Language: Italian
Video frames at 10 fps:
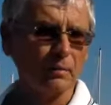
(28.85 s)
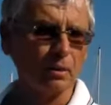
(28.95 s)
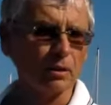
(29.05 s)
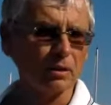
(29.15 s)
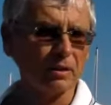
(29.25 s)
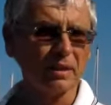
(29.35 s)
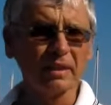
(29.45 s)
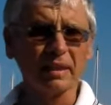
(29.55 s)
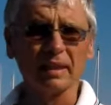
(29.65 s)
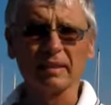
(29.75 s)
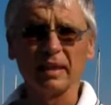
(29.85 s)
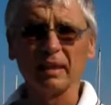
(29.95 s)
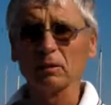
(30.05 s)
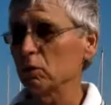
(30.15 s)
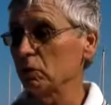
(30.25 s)
posso dire che
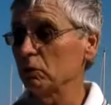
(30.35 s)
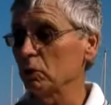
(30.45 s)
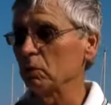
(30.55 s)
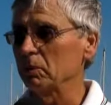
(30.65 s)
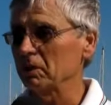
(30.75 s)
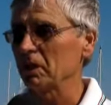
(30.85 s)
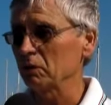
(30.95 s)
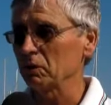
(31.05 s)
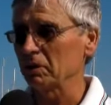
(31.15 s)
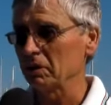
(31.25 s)
l'Adriatico dove ho cominciato